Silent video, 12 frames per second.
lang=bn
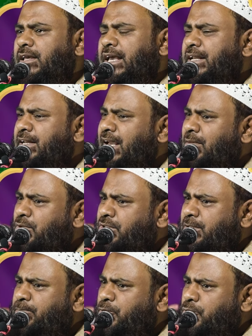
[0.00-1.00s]
এই
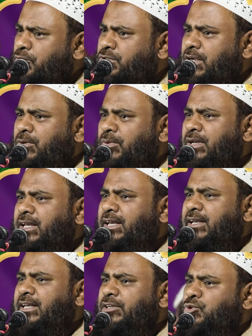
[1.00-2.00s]
নিয়ামতের প্রশংসা করলে
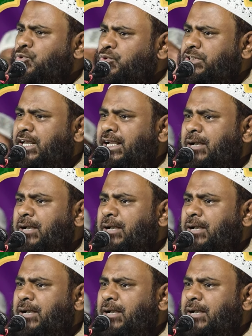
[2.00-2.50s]
এর সুক্রিয়া